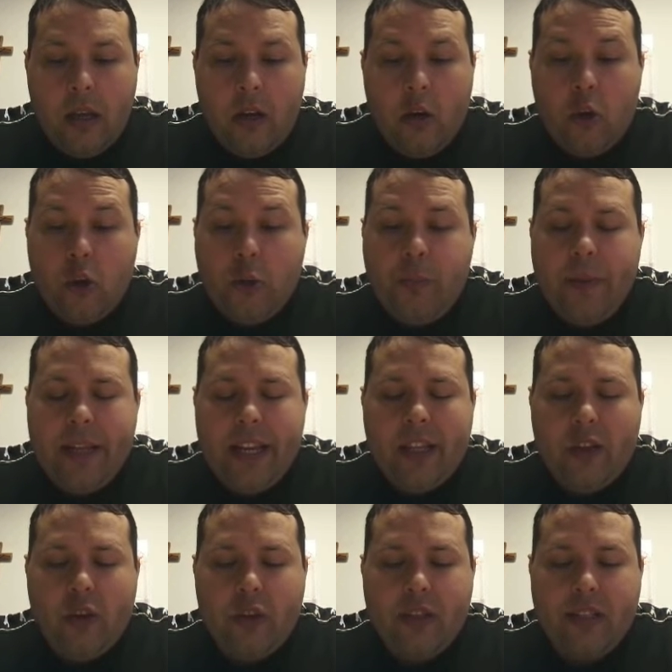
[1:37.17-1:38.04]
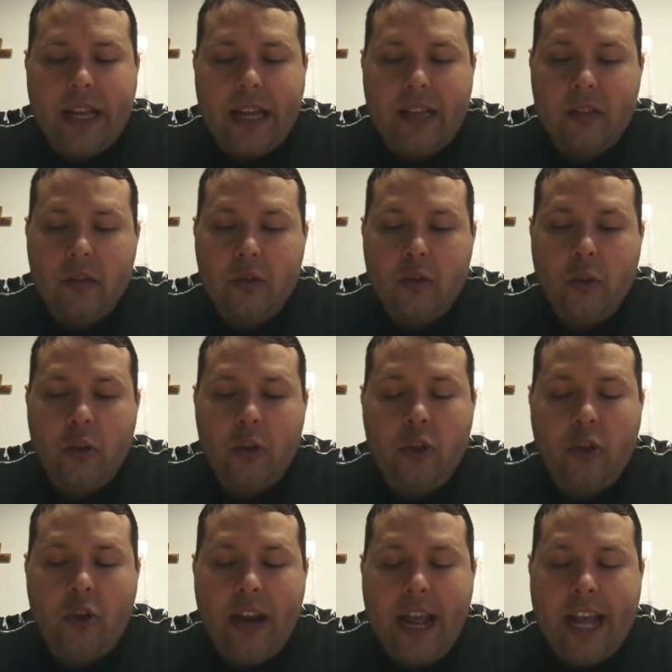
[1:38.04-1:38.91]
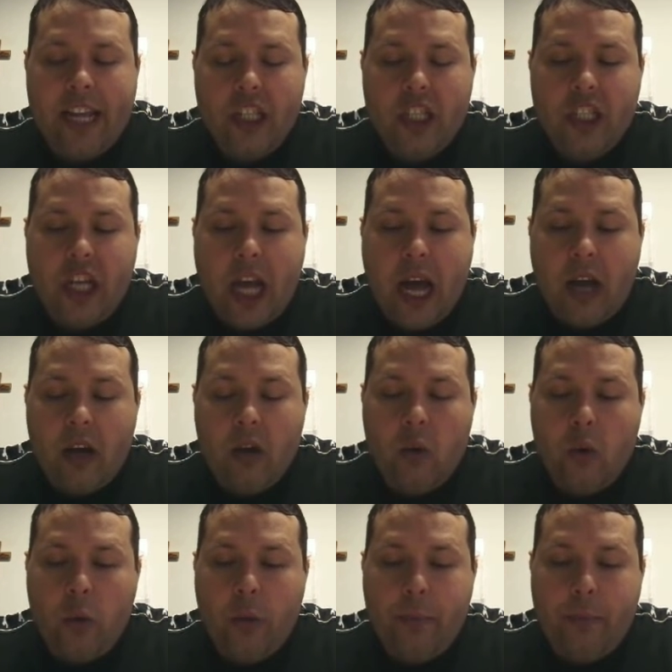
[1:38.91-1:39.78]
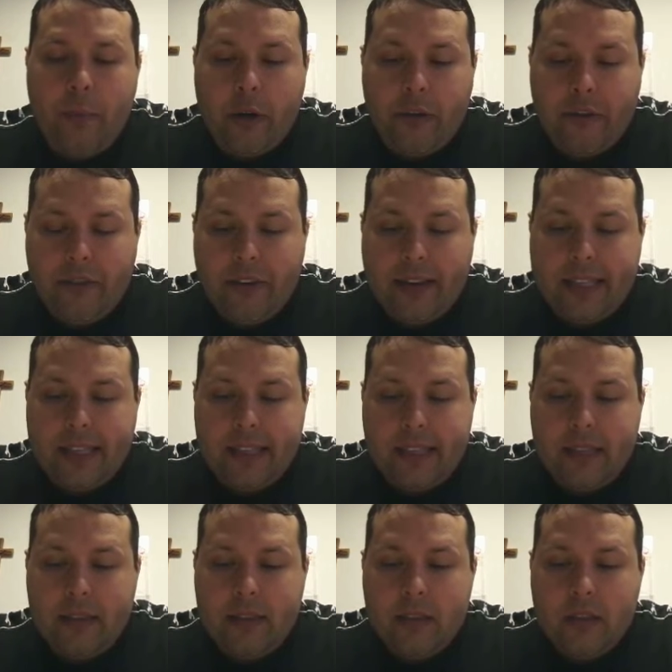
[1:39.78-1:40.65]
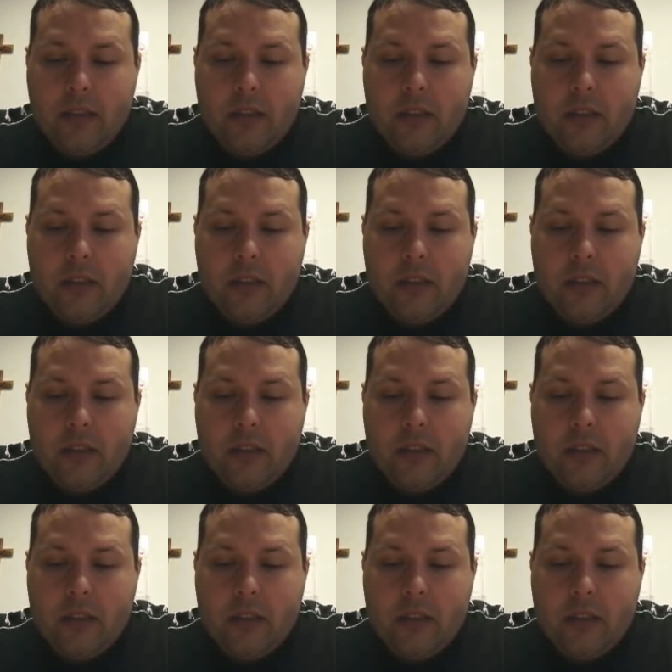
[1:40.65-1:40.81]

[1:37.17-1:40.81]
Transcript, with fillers: Lo Spirito Santo non è già un profeta,